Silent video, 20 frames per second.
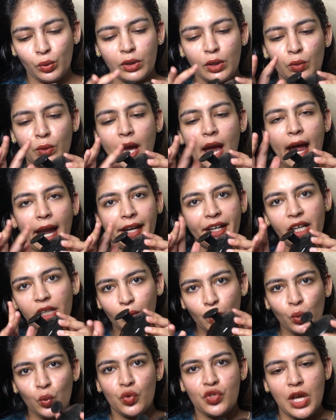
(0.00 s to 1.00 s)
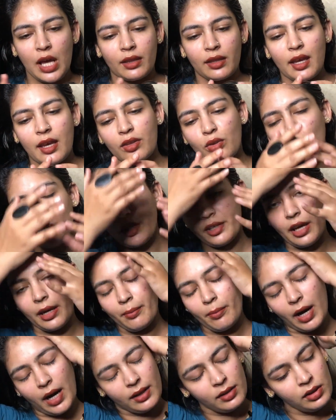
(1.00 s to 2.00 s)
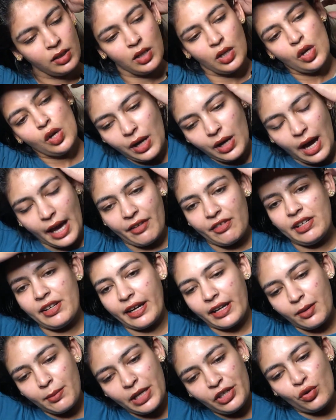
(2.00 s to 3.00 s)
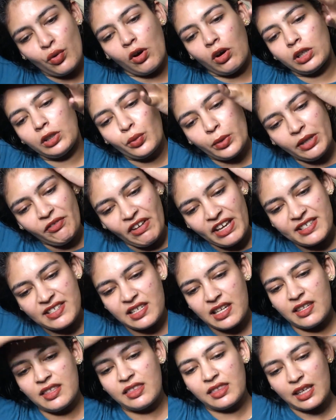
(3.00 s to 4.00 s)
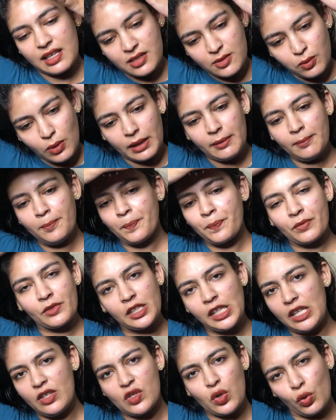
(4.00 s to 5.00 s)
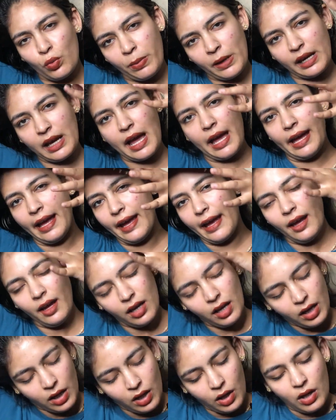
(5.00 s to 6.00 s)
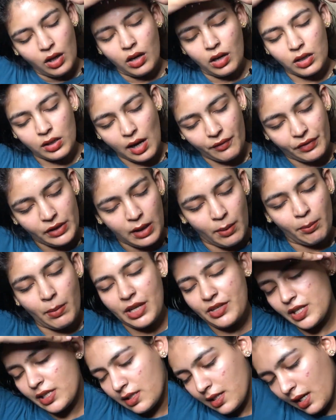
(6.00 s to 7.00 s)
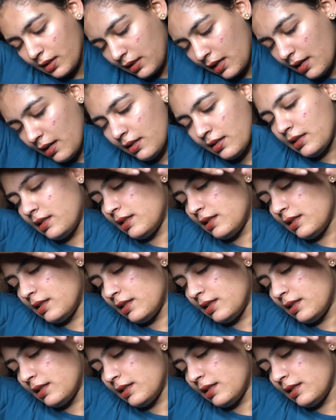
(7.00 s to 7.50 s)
होते उनका हैंडल टूट जाता है थोड़े टाइम बाद आई विल रिकमेंड यू ऑल टू इन्वेस्ट इन दिस वन तीन सौ रुपए का है तो काफी लंबा चल जाता है